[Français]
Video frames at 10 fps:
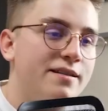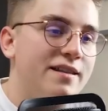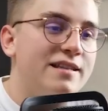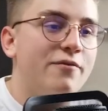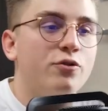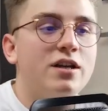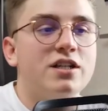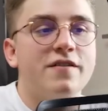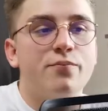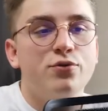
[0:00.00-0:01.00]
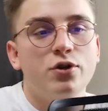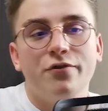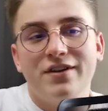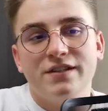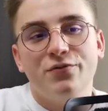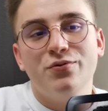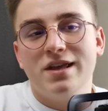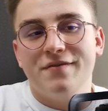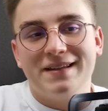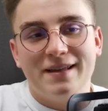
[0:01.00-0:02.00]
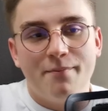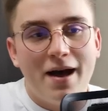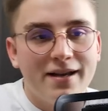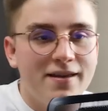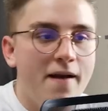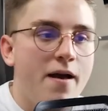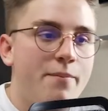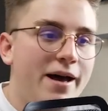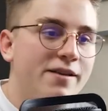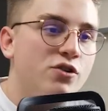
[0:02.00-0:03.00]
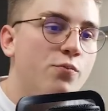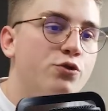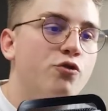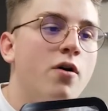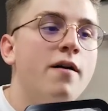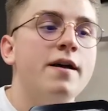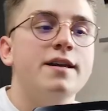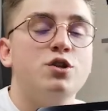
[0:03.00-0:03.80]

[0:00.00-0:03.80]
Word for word: tu as des avantages avec plusieurs fast-food et avec des marques. Par exemple, tu vois,